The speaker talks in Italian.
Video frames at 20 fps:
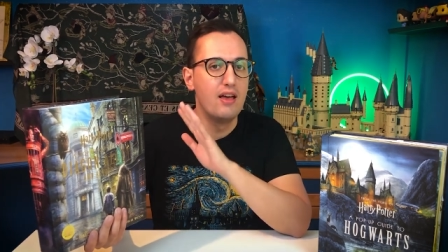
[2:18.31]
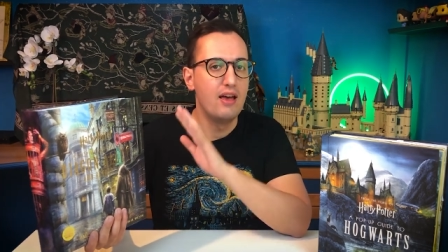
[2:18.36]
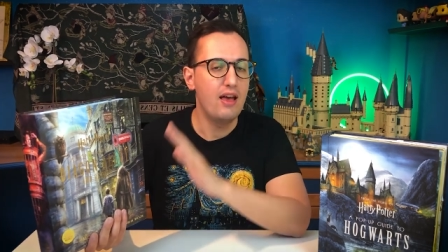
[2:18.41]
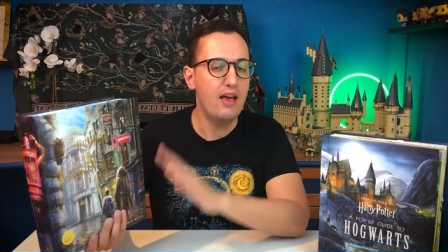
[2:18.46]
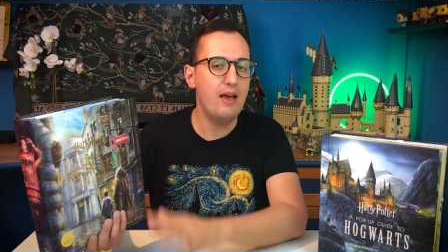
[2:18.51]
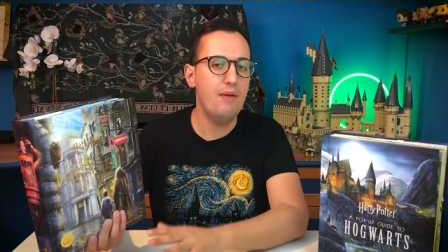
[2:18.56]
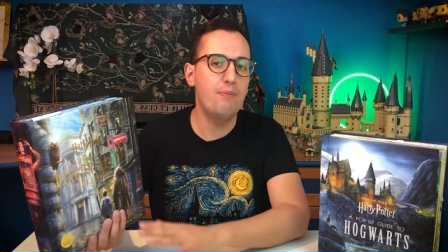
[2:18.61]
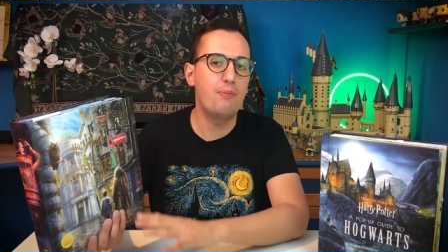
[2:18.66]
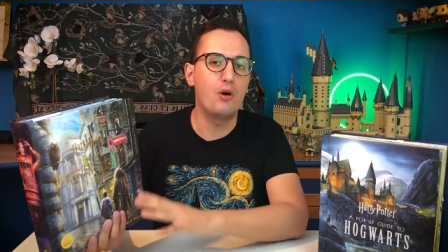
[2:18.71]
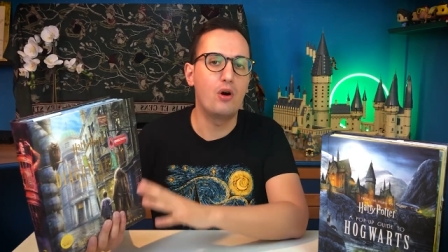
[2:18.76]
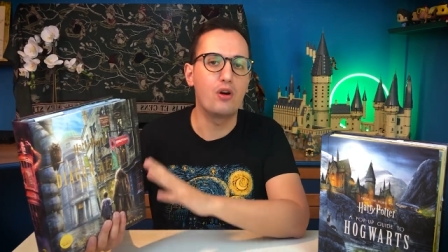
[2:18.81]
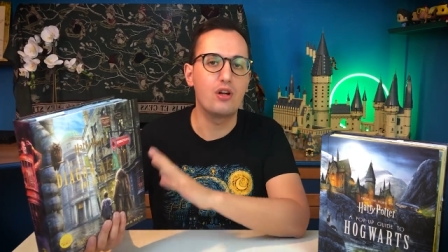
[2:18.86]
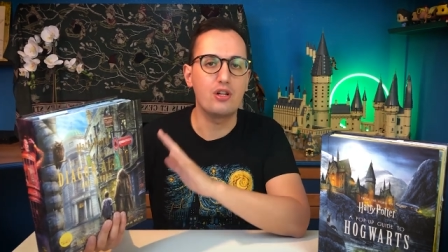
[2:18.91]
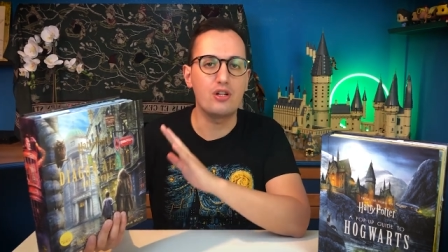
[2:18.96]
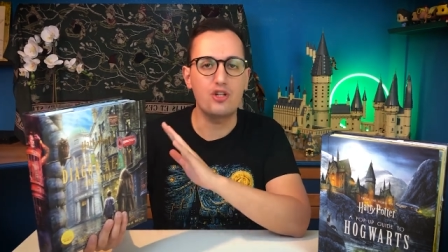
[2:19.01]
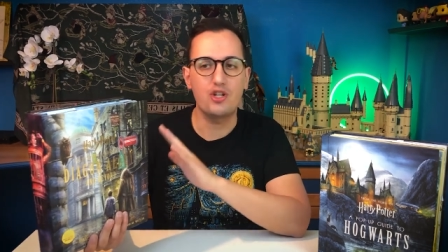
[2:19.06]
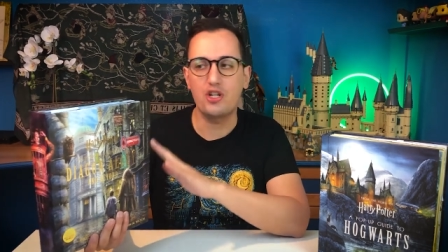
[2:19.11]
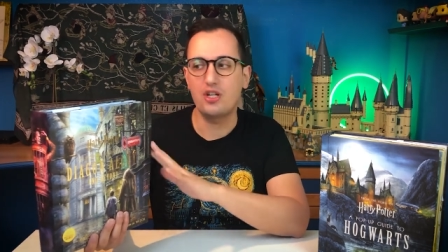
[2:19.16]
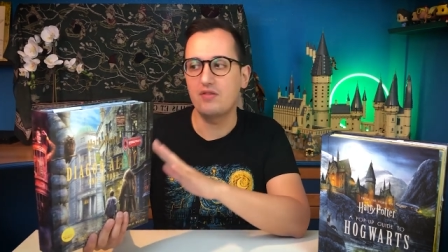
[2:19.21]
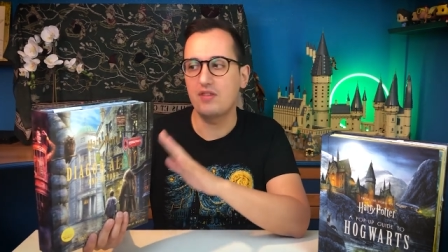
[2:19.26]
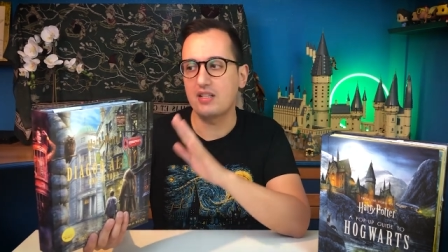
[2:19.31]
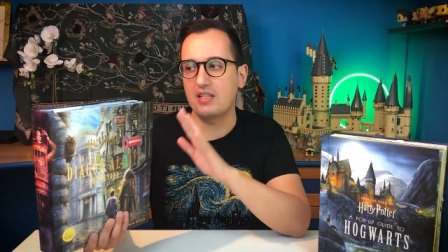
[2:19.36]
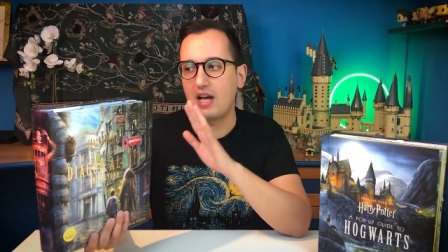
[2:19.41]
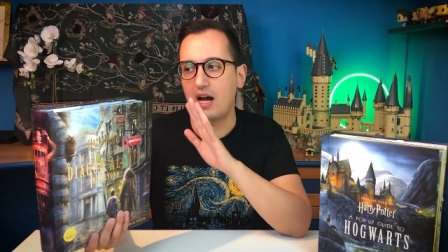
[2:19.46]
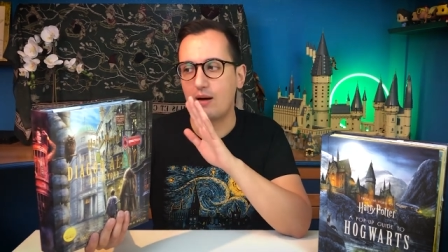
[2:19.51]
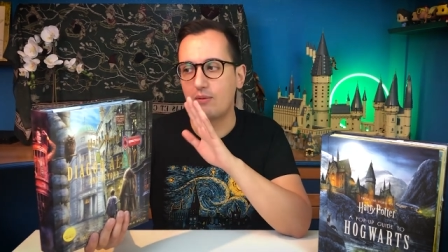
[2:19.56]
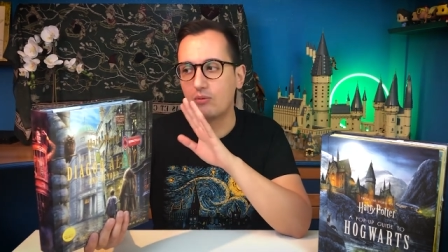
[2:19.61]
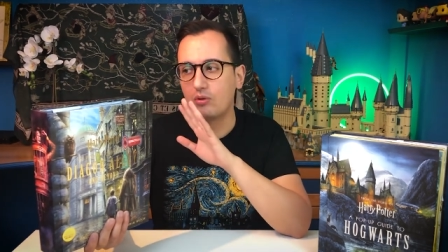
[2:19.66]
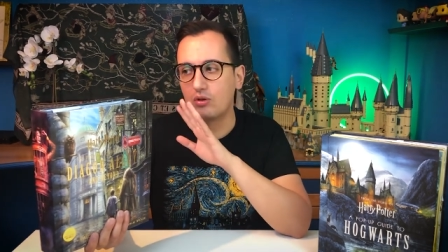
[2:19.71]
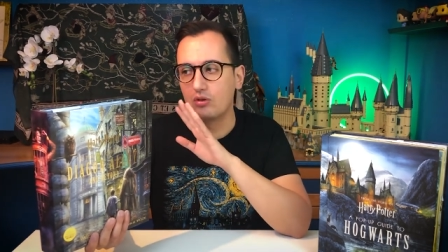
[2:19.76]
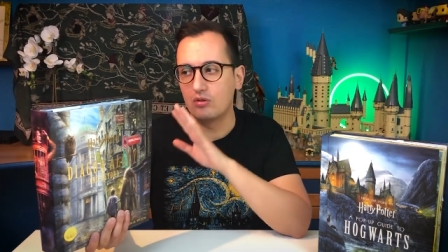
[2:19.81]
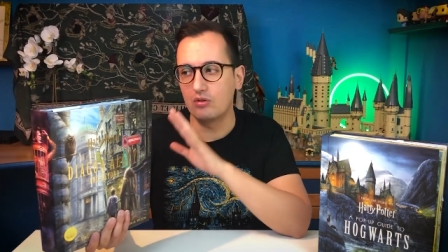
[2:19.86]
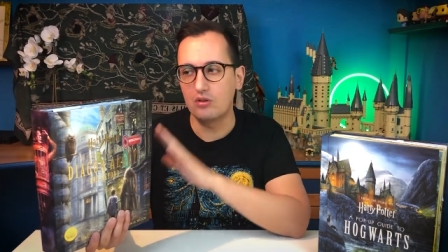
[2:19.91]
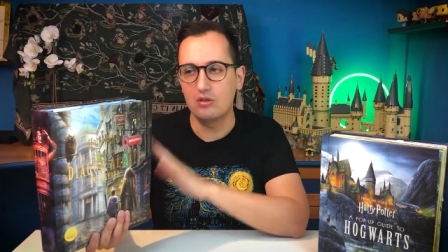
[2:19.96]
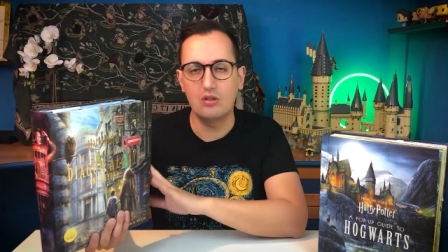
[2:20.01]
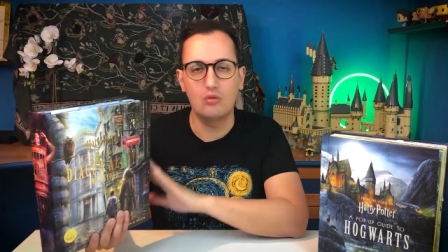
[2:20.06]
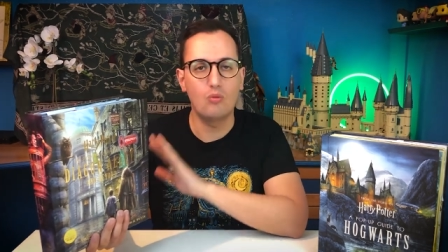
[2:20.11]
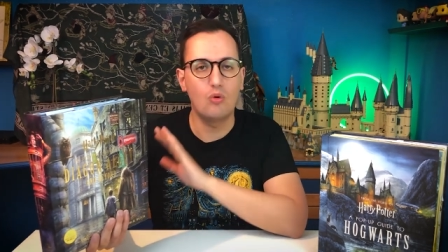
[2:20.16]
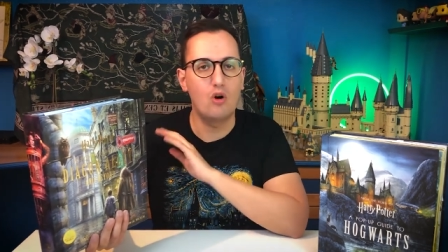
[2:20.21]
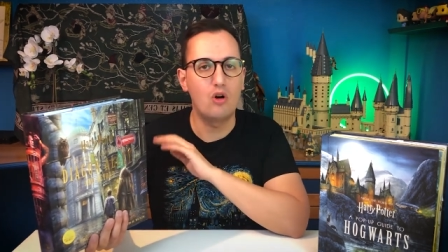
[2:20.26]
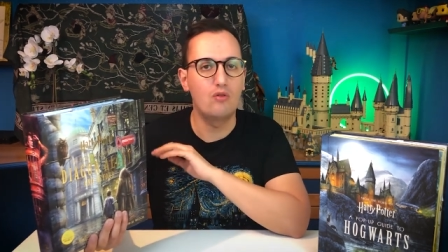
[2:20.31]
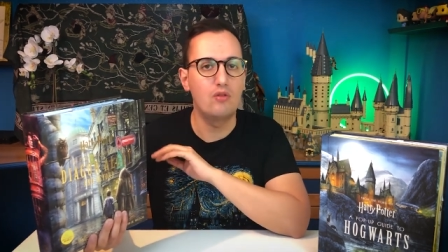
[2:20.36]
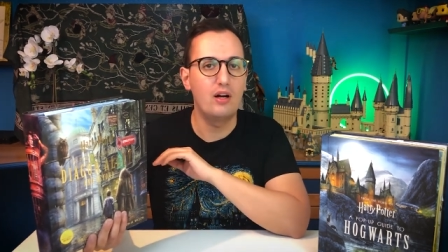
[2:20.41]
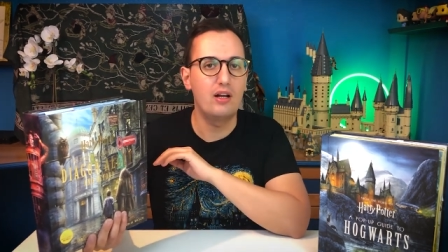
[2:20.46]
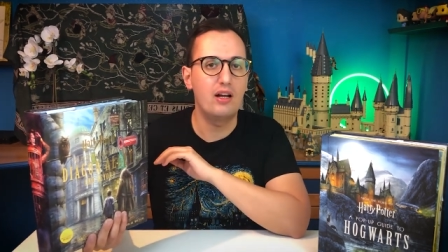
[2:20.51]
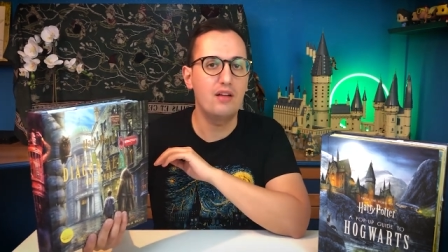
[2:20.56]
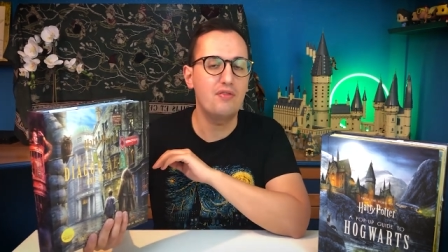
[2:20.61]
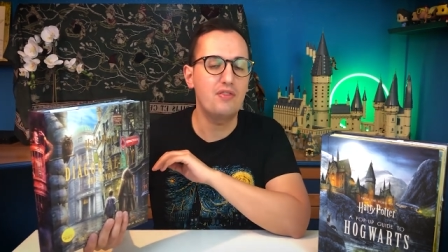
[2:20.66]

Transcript: e poi ci rivediamo di nuovo alla